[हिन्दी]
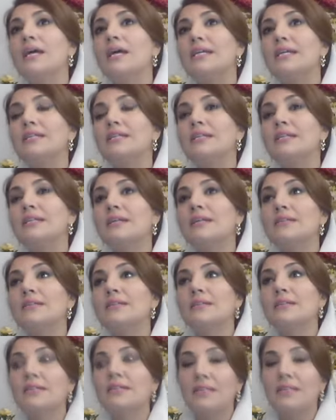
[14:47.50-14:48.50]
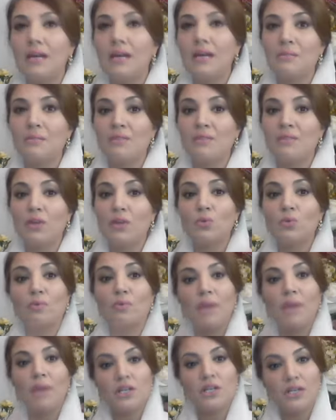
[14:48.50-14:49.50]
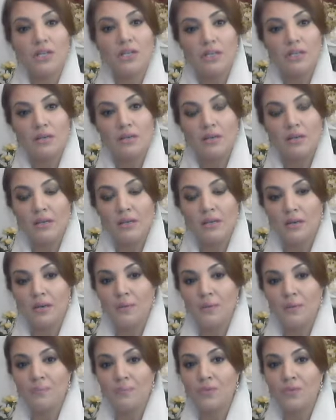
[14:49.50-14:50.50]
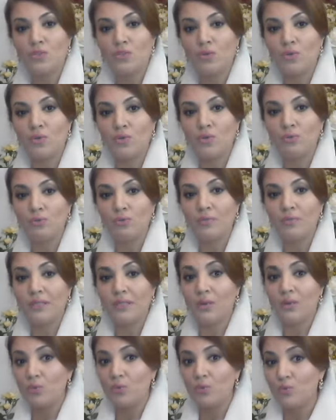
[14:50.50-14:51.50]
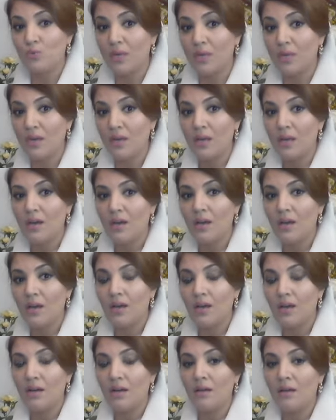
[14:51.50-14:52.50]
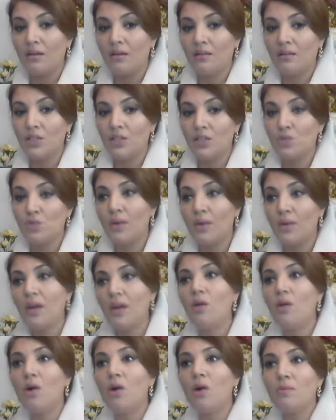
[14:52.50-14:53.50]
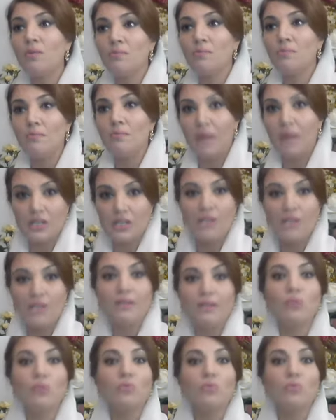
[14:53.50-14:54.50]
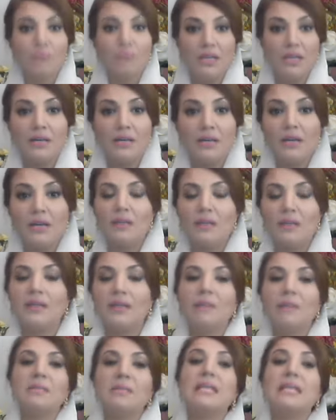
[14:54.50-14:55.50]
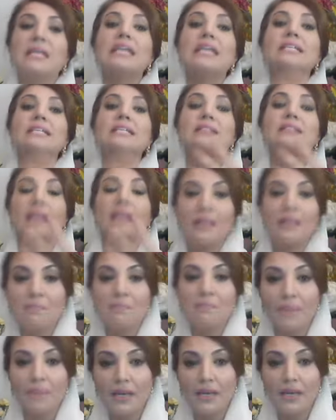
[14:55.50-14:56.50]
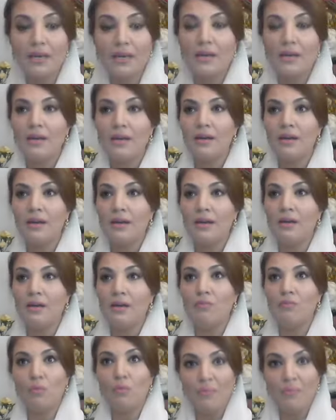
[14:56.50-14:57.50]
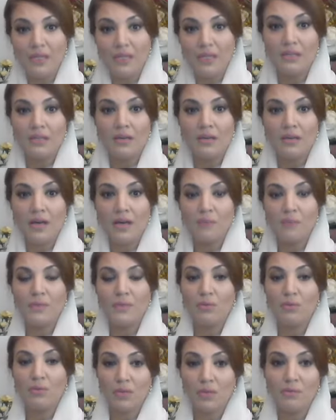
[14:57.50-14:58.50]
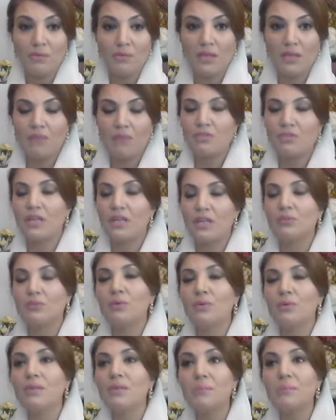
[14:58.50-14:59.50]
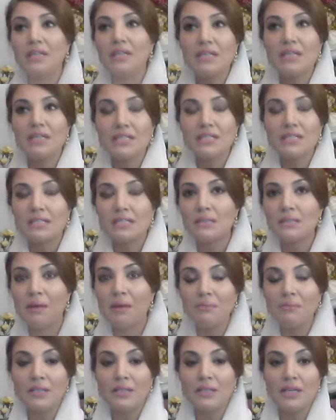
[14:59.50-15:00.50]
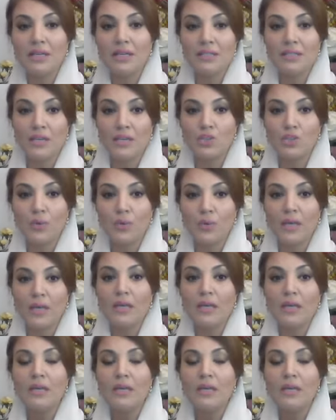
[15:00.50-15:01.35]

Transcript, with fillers: इसी तरह से दायमर वालों को भाषा की जो हदूद बंदी है उस पर इशू है और भाषा वालों को भी दायमर के इस क्लेम पे वो भी अपने उनके भी तहफात होंगे पर ये तमाम तनाजात जो हैं